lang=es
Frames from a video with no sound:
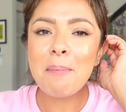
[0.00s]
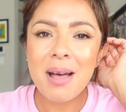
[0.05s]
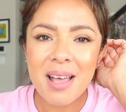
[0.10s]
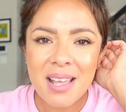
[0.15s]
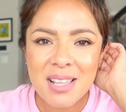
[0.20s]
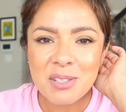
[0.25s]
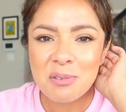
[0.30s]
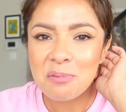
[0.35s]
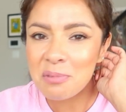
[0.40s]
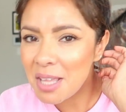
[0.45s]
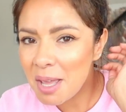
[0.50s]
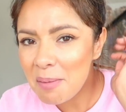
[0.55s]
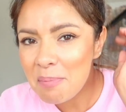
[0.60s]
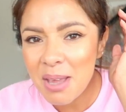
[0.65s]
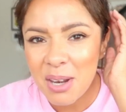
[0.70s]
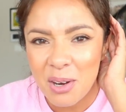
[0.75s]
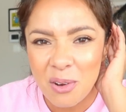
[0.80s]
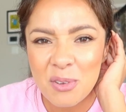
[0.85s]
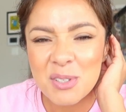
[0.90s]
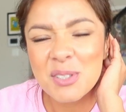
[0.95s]
más, un día
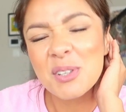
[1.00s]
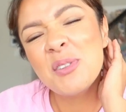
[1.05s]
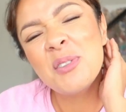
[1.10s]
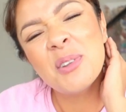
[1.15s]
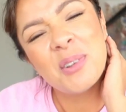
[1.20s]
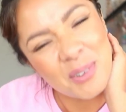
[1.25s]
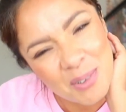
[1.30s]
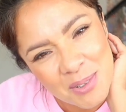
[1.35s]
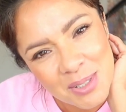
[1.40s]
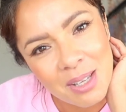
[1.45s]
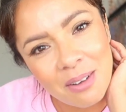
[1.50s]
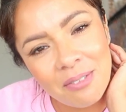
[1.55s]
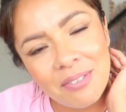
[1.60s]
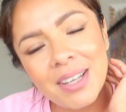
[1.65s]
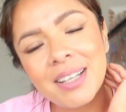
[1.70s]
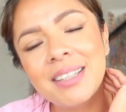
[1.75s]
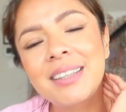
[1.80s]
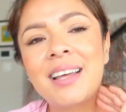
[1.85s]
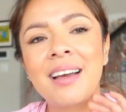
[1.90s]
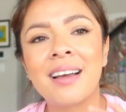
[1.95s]
menos, no nos
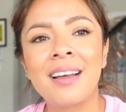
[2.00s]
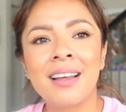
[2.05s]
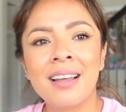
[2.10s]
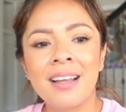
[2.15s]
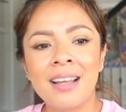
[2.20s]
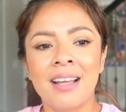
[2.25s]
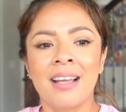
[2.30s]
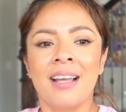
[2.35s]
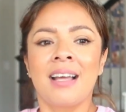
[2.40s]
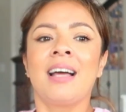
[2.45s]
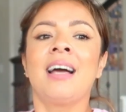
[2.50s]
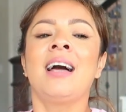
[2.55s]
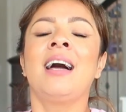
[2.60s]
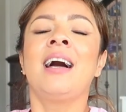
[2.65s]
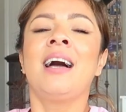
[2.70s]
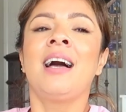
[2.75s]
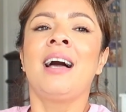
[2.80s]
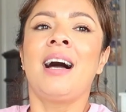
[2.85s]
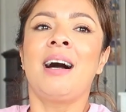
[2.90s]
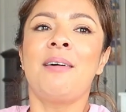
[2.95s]
afecta.
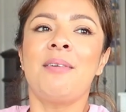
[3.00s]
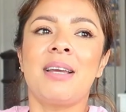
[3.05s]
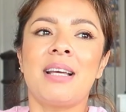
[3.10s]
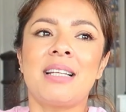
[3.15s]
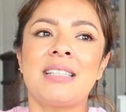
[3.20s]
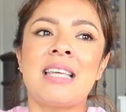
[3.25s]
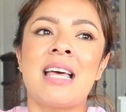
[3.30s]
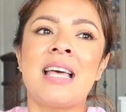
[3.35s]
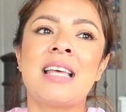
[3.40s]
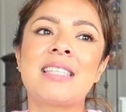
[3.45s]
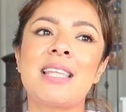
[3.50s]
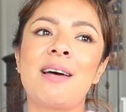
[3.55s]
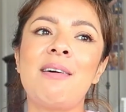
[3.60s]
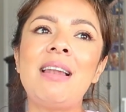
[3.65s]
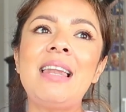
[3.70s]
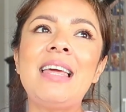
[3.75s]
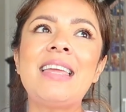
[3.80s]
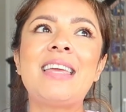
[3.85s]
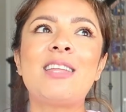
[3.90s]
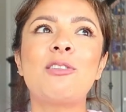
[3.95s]
Amigas,
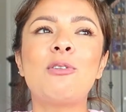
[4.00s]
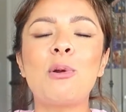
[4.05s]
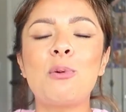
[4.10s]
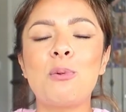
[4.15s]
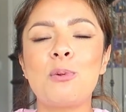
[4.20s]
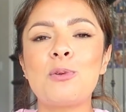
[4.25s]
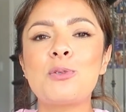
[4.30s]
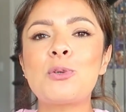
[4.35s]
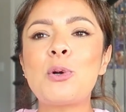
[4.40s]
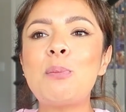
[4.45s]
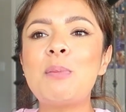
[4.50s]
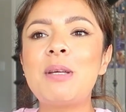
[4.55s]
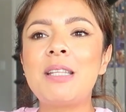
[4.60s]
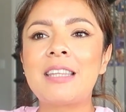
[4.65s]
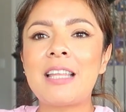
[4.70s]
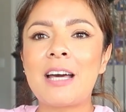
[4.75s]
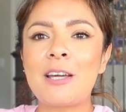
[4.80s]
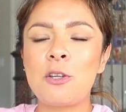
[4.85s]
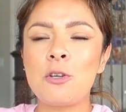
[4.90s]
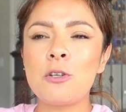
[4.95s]
estaba leyendo algunos
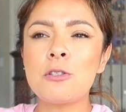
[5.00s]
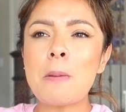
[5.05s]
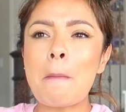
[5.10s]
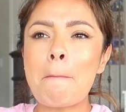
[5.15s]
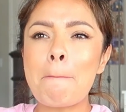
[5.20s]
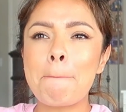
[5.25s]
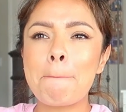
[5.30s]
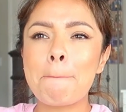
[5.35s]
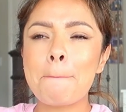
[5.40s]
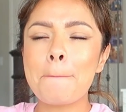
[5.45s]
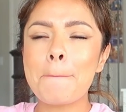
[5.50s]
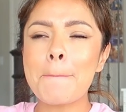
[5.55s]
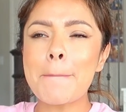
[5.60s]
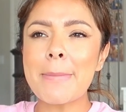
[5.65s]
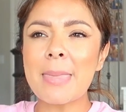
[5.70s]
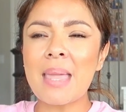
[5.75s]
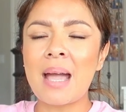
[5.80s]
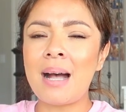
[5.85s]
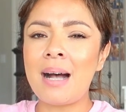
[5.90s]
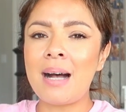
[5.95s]
comentarios,
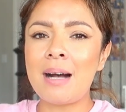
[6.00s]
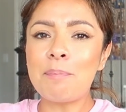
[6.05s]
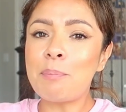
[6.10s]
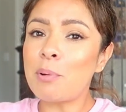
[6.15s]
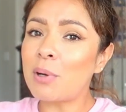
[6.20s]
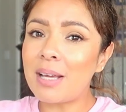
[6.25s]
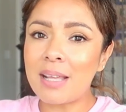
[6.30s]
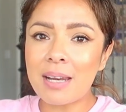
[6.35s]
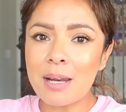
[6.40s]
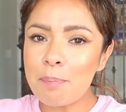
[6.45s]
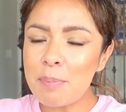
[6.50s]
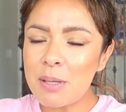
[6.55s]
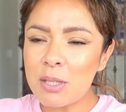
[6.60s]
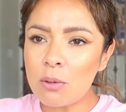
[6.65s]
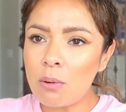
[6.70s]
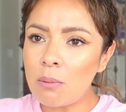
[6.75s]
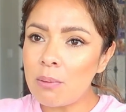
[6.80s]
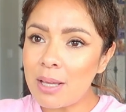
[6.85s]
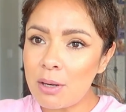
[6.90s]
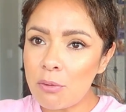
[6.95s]
ah, porque
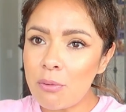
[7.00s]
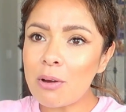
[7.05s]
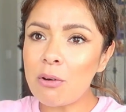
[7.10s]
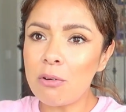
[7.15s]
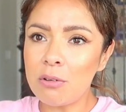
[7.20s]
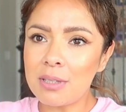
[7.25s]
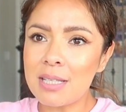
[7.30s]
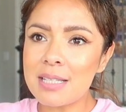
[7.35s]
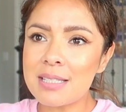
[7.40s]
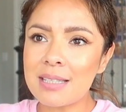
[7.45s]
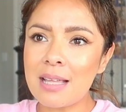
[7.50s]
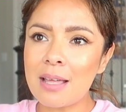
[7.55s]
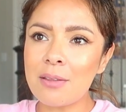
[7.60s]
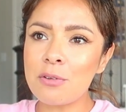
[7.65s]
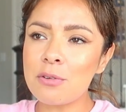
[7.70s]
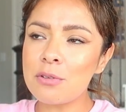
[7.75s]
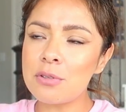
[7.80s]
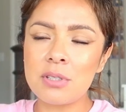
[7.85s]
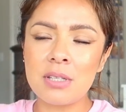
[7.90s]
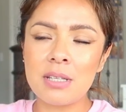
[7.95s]
repito, aunque no he
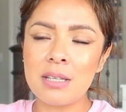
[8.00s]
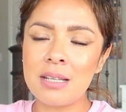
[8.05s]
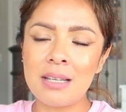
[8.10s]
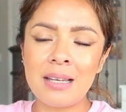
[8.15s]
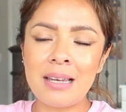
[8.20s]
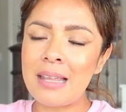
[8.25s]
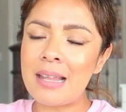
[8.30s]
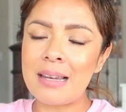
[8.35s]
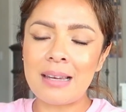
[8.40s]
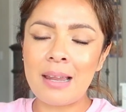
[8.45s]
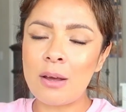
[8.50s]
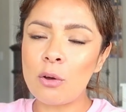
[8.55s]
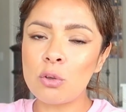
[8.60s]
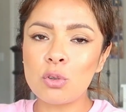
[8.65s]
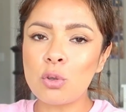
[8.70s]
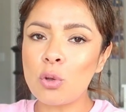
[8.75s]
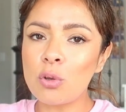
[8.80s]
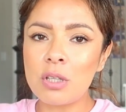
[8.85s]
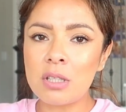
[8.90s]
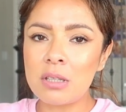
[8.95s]
contestado, sí leo
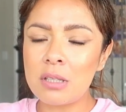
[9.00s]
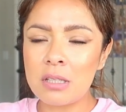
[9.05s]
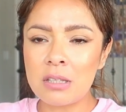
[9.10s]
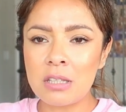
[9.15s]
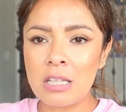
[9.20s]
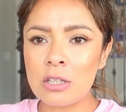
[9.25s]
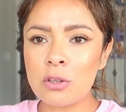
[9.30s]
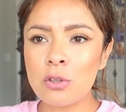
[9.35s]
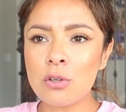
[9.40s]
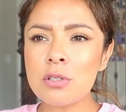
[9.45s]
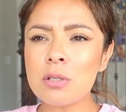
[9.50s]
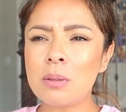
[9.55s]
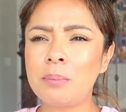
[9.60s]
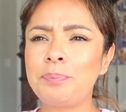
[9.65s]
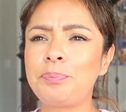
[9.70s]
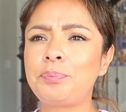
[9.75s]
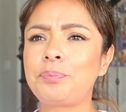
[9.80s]
todititos,